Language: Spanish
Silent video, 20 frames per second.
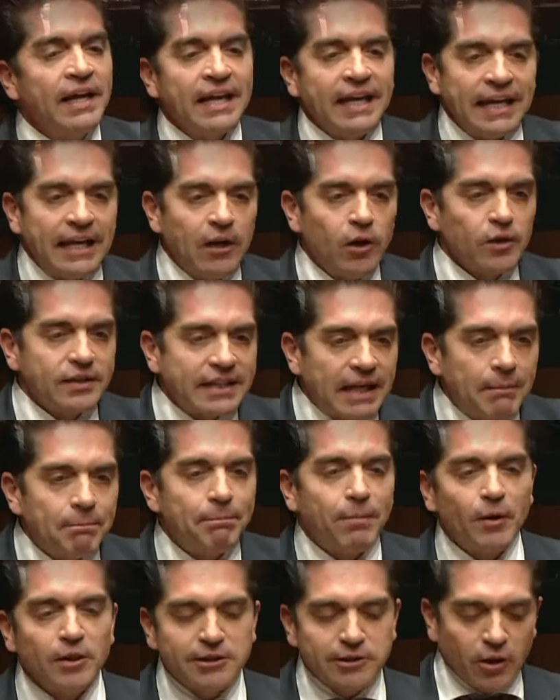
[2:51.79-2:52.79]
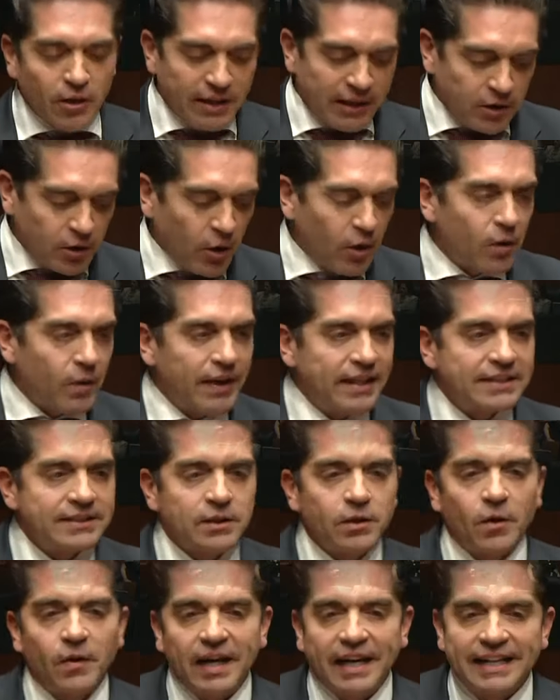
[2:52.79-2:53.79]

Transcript: Y lo tramposo de todo esto